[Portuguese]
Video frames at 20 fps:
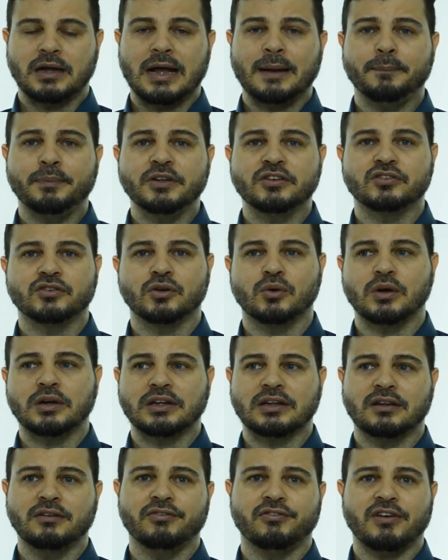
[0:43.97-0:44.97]
a
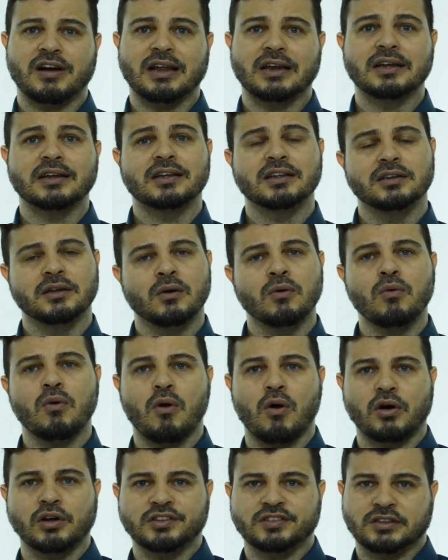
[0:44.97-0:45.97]
pessoa que fala que não
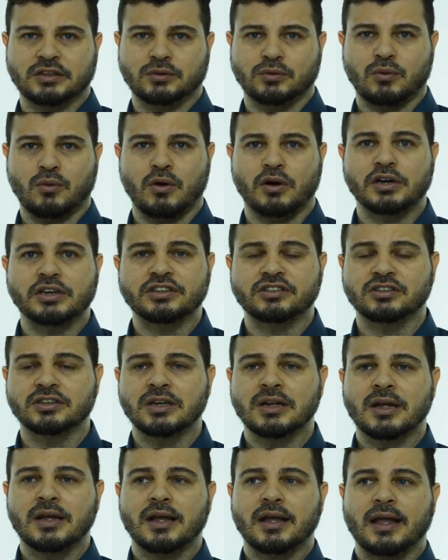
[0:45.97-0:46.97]
gosta do corte